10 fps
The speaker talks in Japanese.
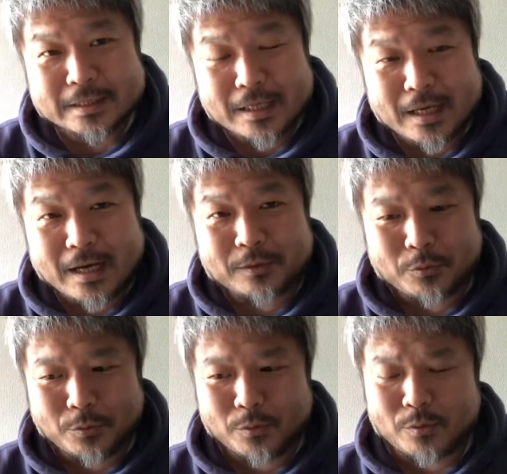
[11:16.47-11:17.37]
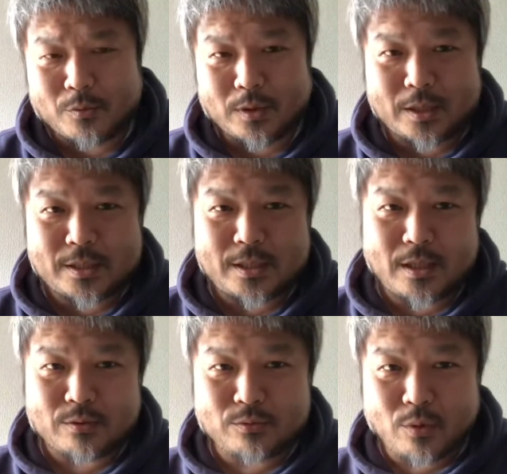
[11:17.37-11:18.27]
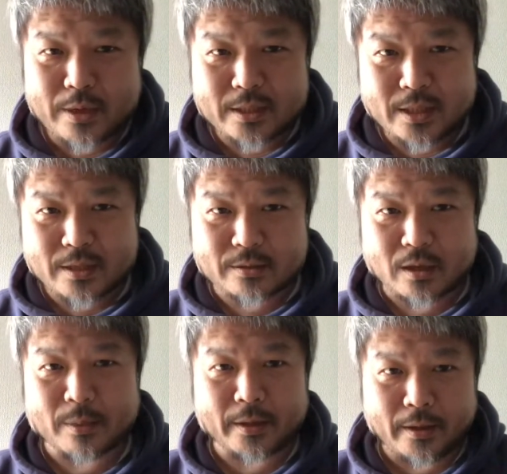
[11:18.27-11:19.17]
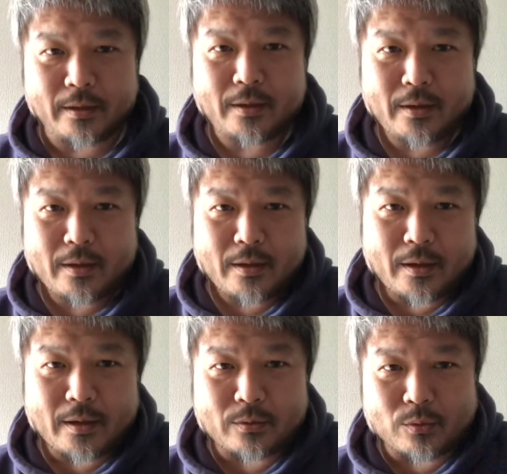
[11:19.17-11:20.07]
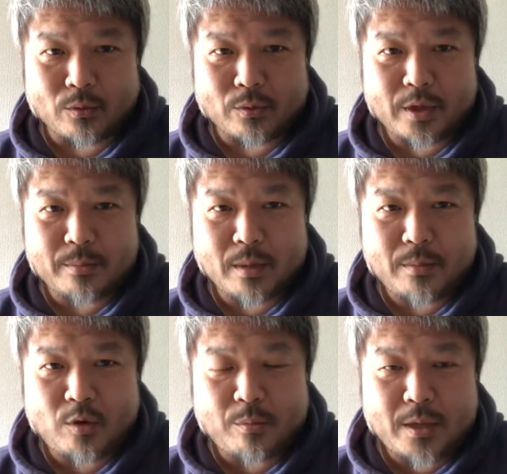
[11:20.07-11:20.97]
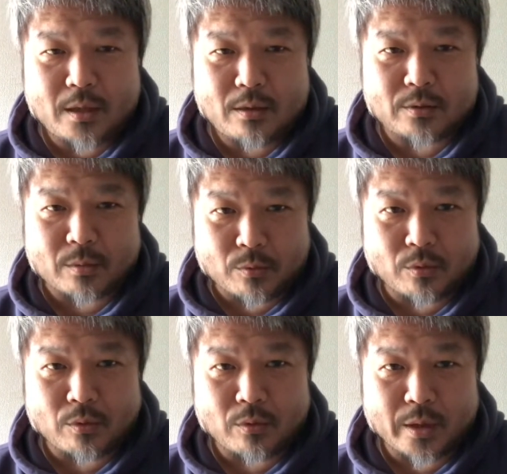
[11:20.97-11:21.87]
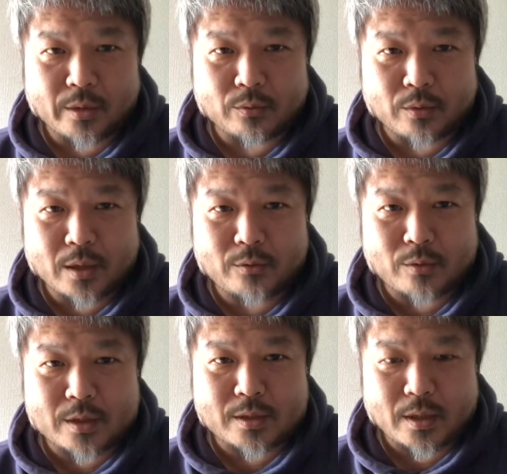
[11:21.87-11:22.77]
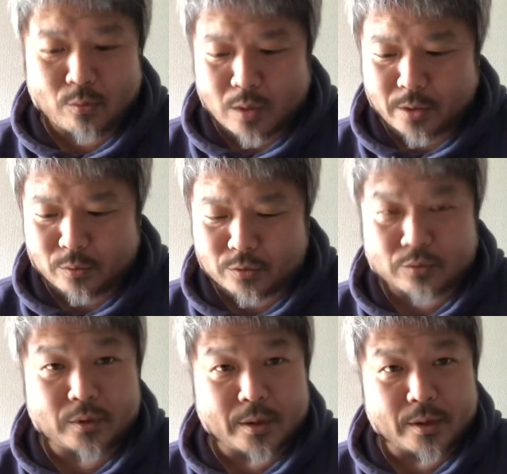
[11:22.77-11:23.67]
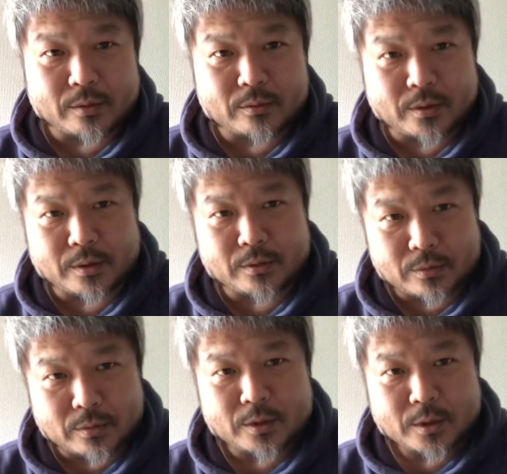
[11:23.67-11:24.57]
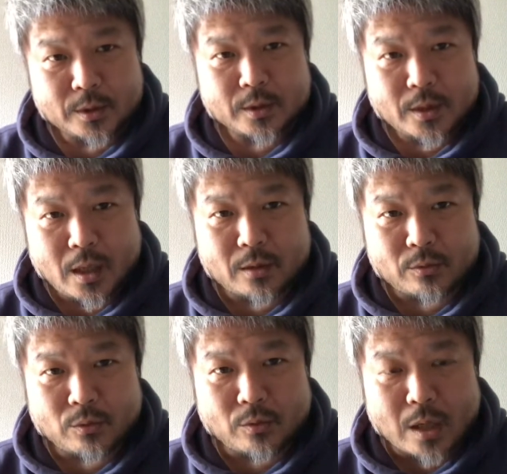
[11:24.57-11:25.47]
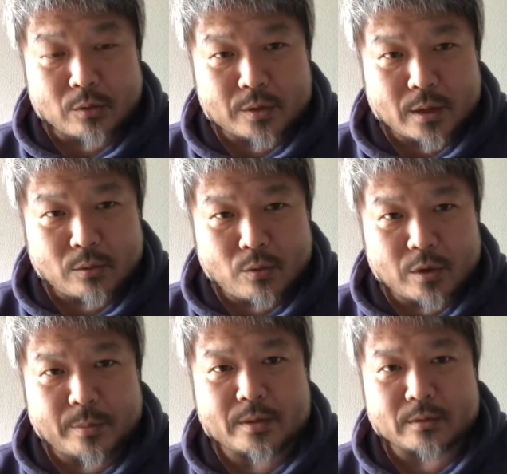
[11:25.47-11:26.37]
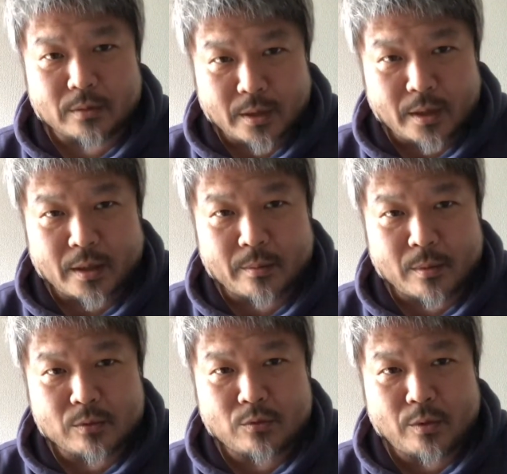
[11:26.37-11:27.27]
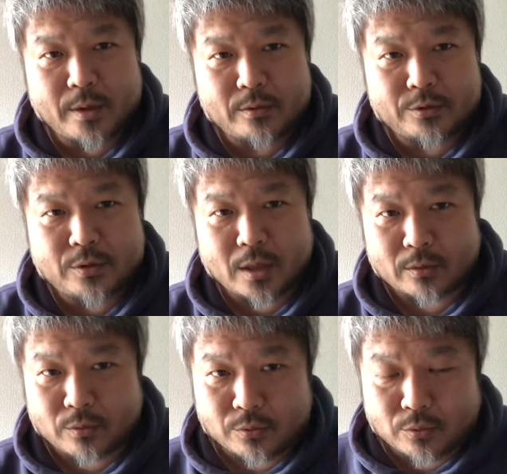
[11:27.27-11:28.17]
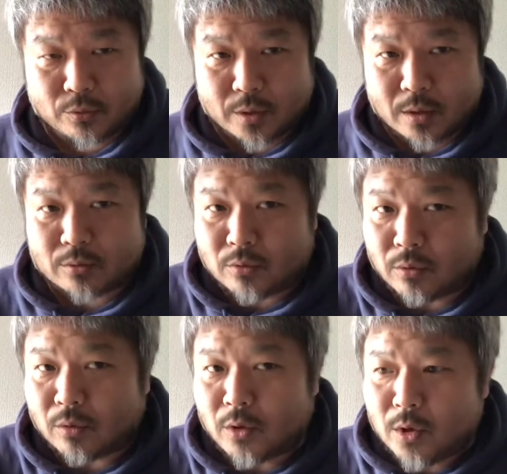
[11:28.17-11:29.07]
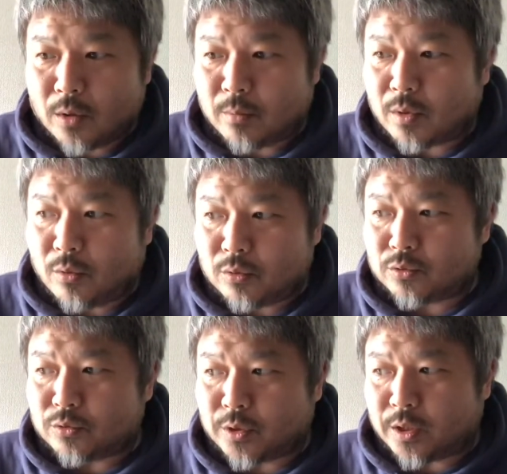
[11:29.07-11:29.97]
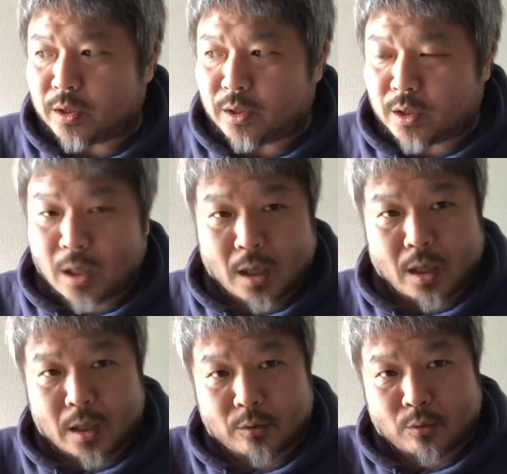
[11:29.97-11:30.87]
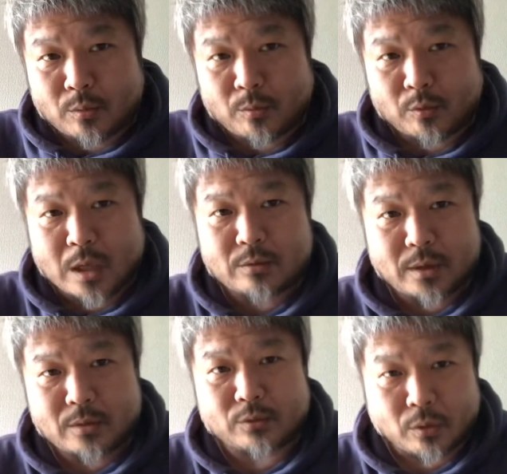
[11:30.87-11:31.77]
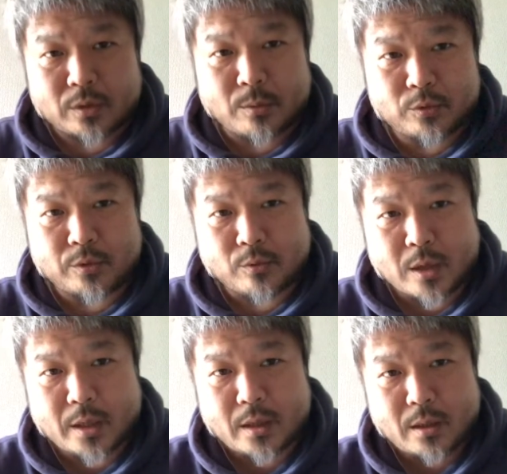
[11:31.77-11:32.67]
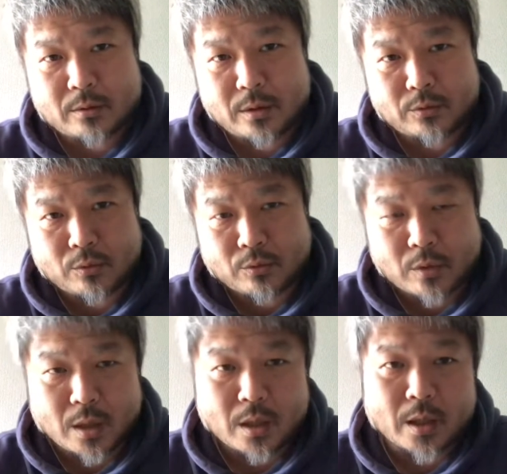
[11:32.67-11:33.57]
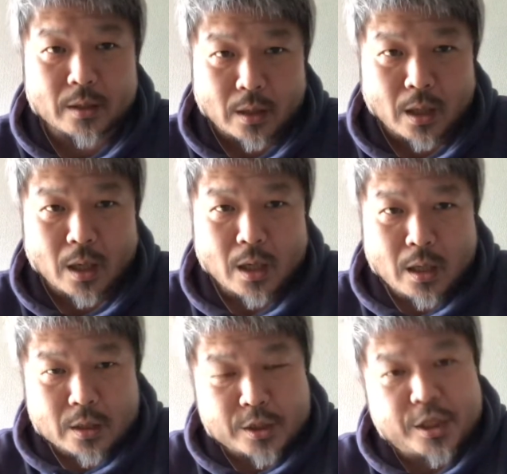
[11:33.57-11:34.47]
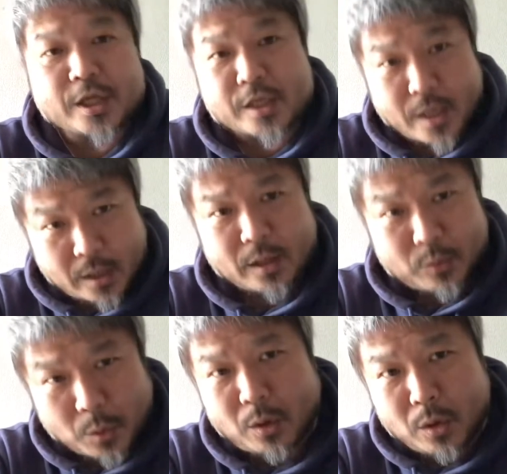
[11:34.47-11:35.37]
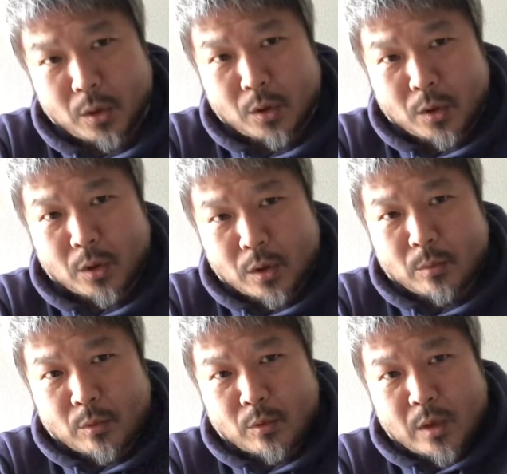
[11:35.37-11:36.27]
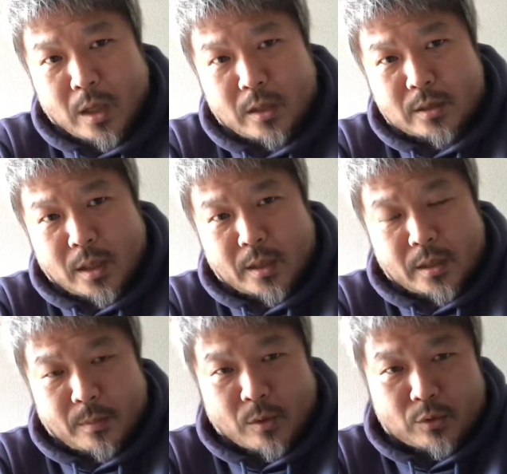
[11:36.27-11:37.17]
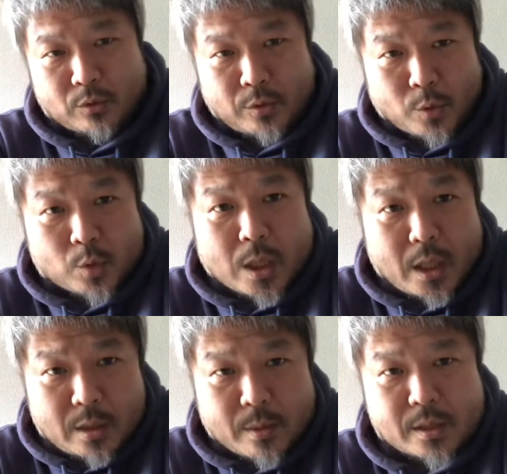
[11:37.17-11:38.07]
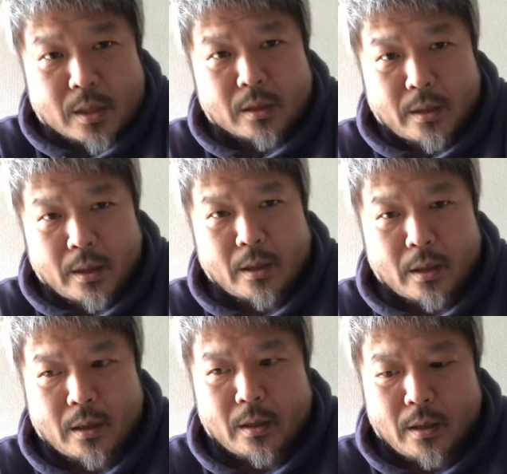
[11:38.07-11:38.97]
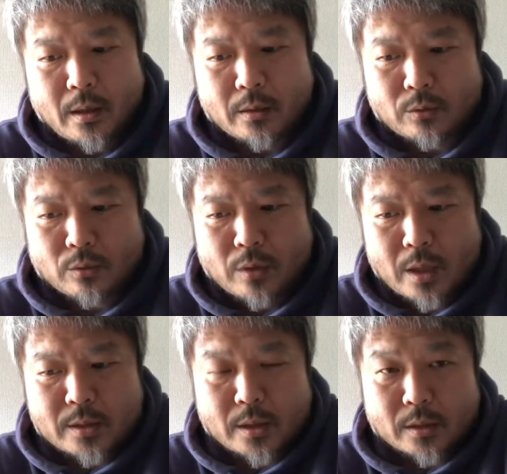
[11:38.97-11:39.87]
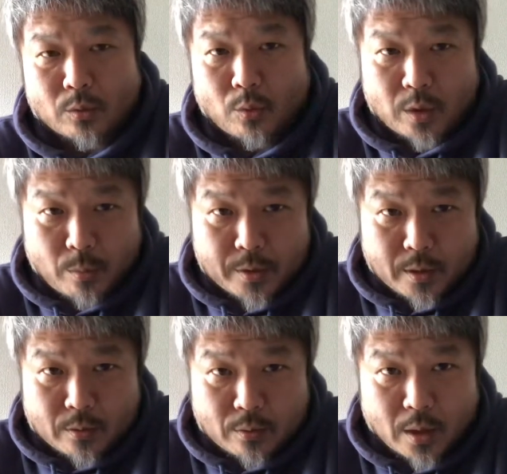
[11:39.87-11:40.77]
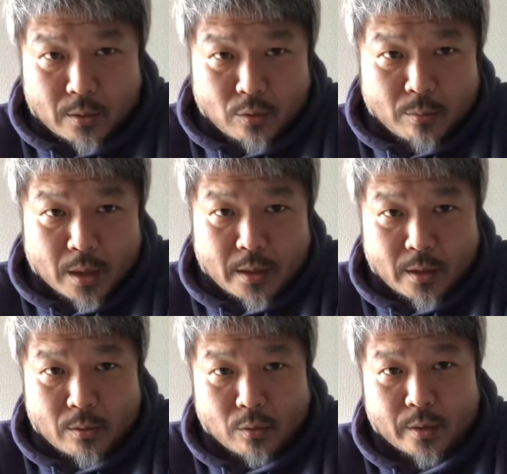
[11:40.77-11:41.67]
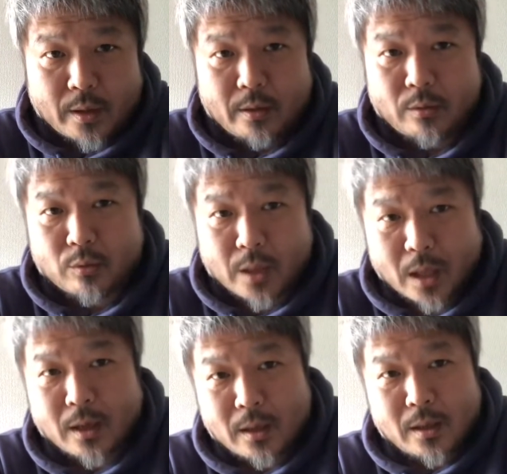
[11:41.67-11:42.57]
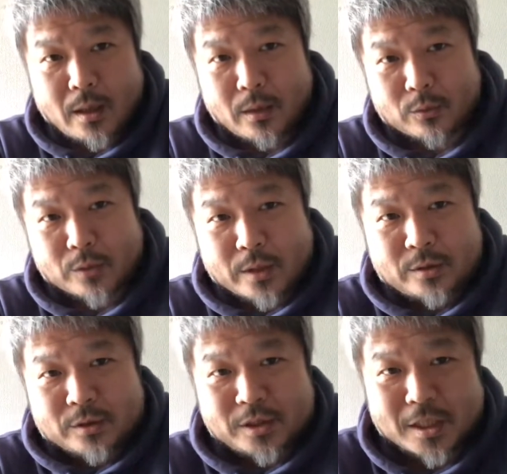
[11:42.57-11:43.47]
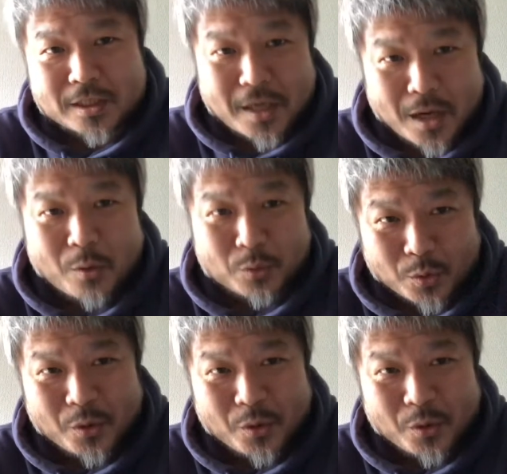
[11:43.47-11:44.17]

あの私が動けさえすればねえっと、今見込みがなくても、えっと、なんとかしてお金を作っていけるっていうあの可能性が残りますんで、まあ、動ける手段ということになると、まあ、交通費が、えっと、もうなくなると手元にお金がなくなるということを考えたら自転車やなと。もう関西、まあ、その時大阪にいましたんで、えっと、関西ってどこでも行けるぐらいの、まあ、結構堅牢な。あの親の自転車買おうと